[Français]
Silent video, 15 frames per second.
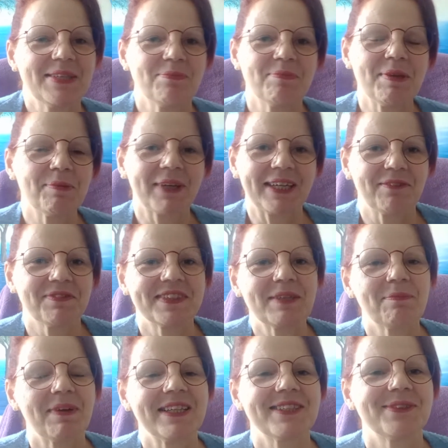Mais bref,
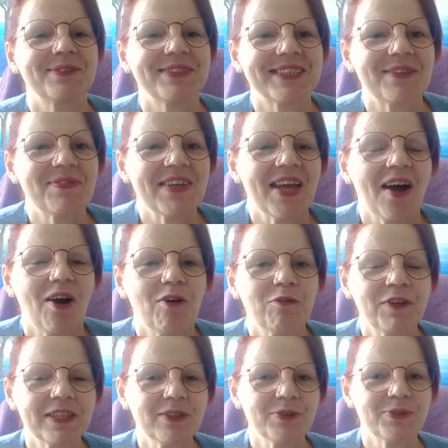c'est pas le sujet. En
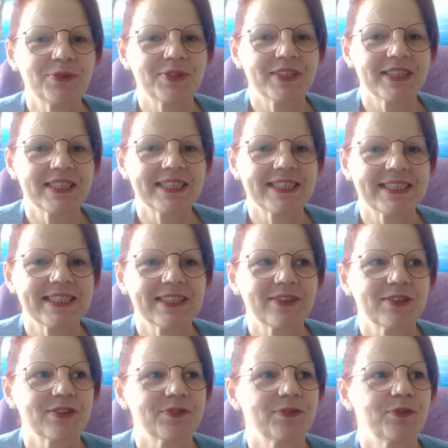fait, le sujet, c'est
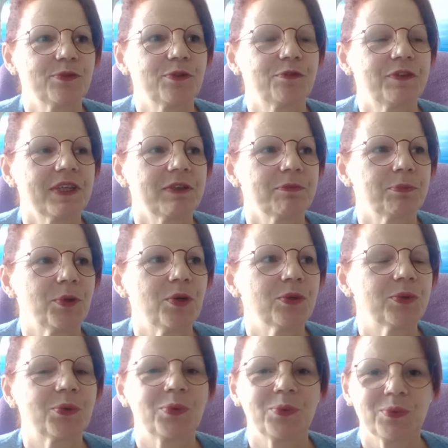que je vais vous faire
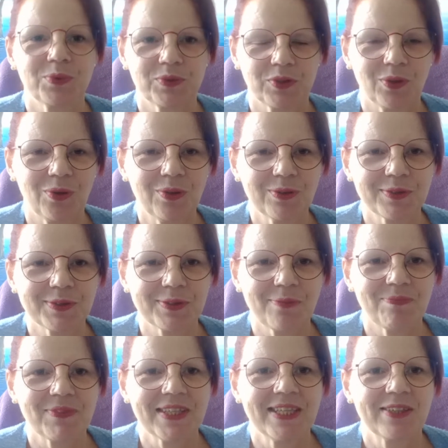prendre conscience
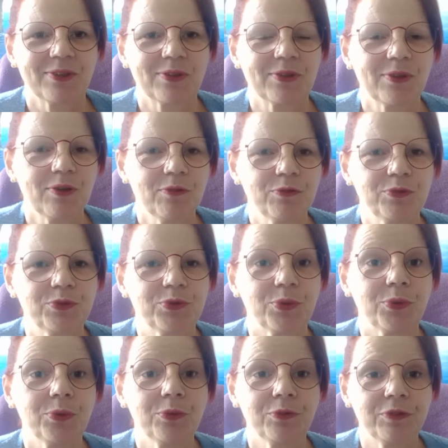que quand vous
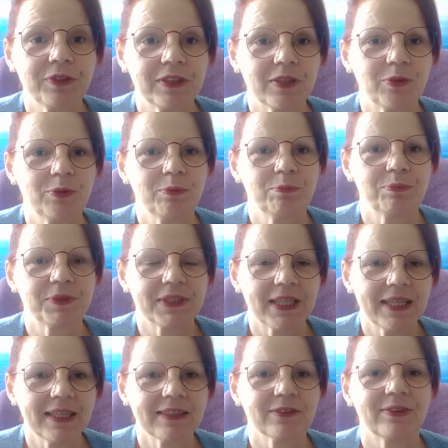trouvez une
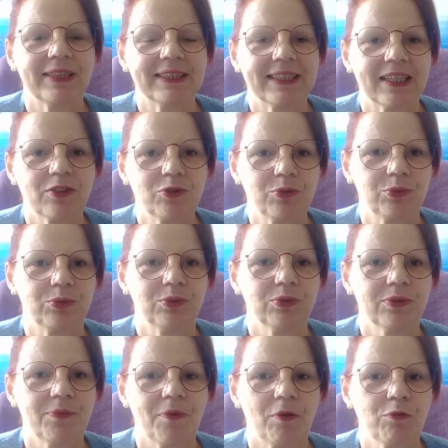pierre dans la
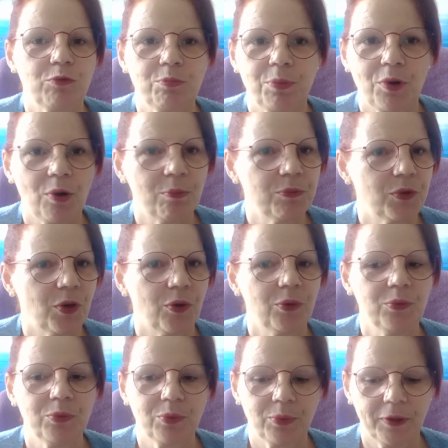nature, en vous promenant
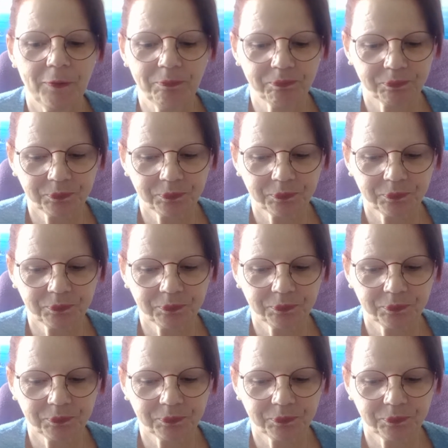ou quoi,